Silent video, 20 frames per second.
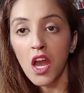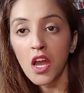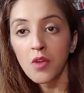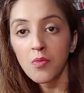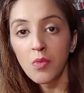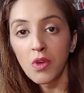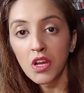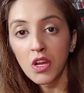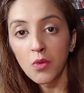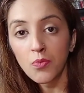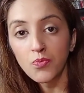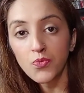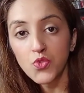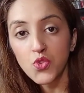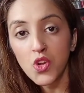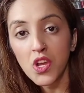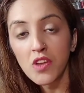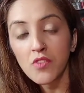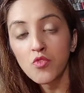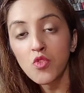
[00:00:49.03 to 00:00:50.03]
आई मेकअप
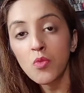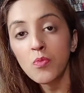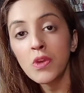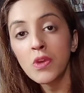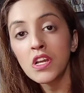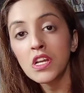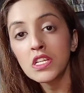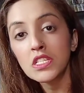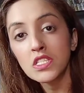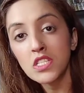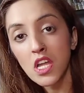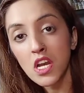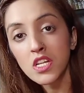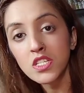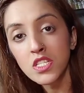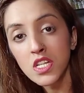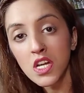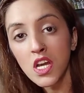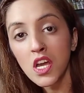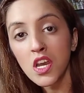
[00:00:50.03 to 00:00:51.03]
जो है वो हमें किस
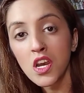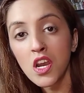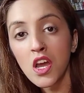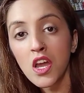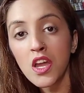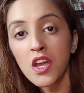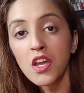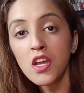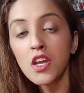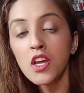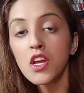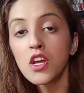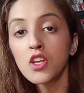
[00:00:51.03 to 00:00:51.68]
तरह से करना है